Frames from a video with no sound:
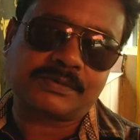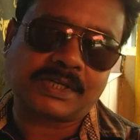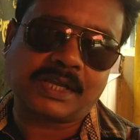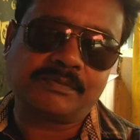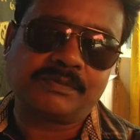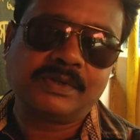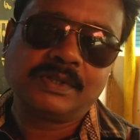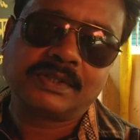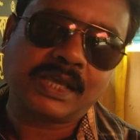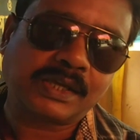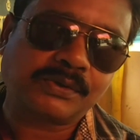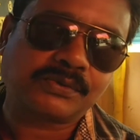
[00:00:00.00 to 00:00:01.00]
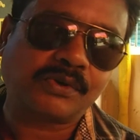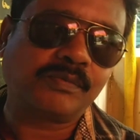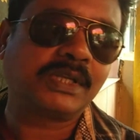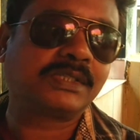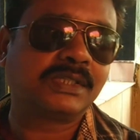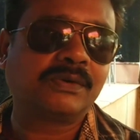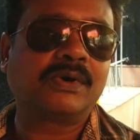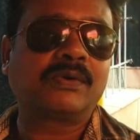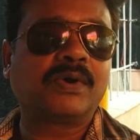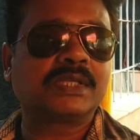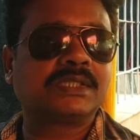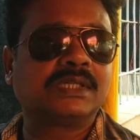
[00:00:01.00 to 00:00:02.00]
সাবস্ক্রাইব থ্যাংক ইউ সো মাচ ইউ আর
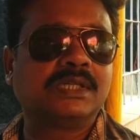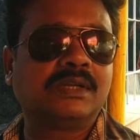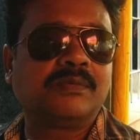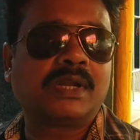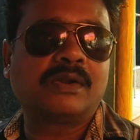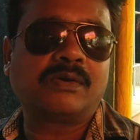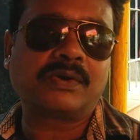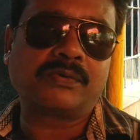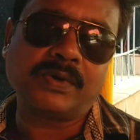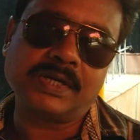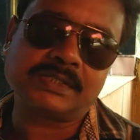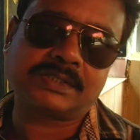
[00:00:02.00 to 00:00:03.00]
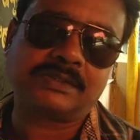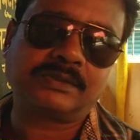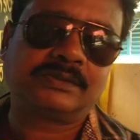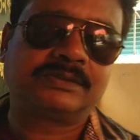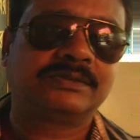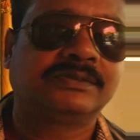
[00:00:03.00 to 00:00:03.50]
ওয়াচিং নির্মল ওয়ান হুইলস